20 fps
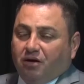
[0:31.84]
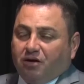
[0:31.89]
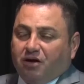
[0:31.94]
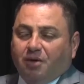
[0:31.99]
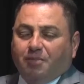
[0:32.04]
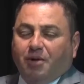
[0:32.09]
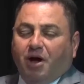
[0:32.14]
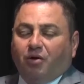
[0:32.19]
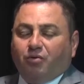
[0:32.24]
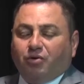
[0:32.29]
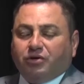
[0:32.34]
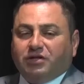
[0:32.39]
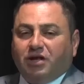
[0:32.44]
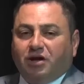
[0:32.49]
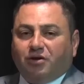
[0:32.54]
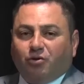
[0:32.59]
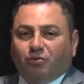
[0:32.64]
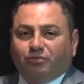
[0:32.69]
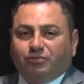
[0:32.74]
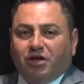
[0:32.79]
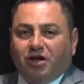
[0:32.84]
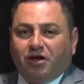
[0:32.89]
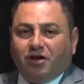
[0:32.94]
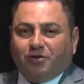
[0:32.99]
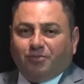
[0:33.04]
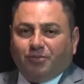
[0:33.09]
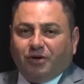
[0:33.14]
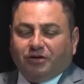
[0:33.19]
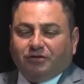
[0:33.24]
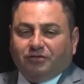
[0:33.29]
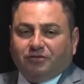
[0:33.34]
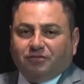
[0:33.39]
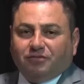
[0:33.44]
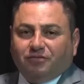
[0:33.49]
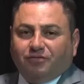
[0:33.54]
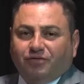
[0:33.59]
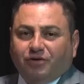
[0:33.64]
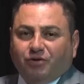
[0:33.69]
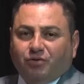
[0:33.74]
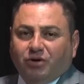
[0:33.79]
كما عودناكم دائما
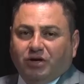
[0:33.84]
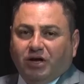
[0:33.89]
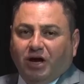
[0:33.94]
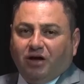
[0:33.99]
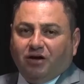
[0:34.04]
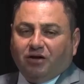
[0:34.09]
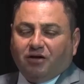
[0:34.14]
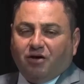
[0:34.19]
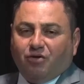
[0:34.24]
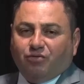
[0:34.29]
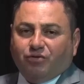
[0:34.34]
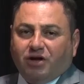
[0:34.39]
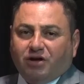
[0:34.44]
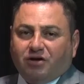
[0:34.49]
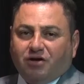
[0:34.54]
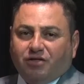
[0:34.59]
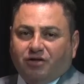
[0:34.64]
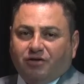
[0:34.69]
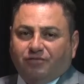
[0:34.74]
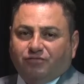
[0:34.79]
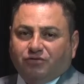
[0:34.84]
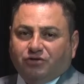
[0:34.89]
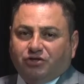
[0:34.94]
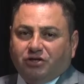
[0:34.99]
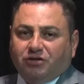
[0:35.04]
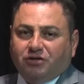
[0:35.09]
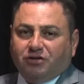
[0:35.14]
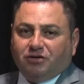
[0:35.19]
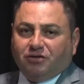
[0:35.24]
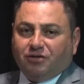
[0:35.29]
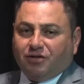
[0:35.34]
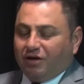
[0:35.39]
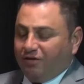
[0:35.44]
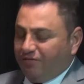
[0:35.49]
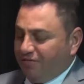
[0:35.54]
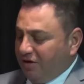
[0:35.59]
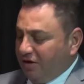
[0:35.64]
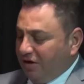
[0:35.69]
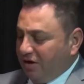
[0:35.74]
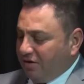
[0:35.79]
في كل حلقه هناك ضيف جديد،
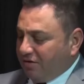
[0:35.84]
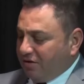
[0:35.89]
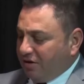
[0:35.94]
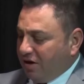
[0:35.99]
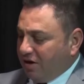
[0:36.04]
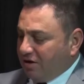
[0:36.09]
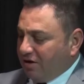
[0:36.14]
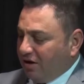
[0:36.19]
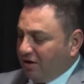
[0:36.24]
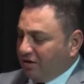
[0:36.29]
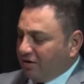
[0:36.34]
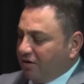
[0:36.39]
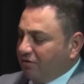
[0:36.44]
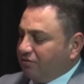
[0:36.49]
ضيفي لهذه الحلقه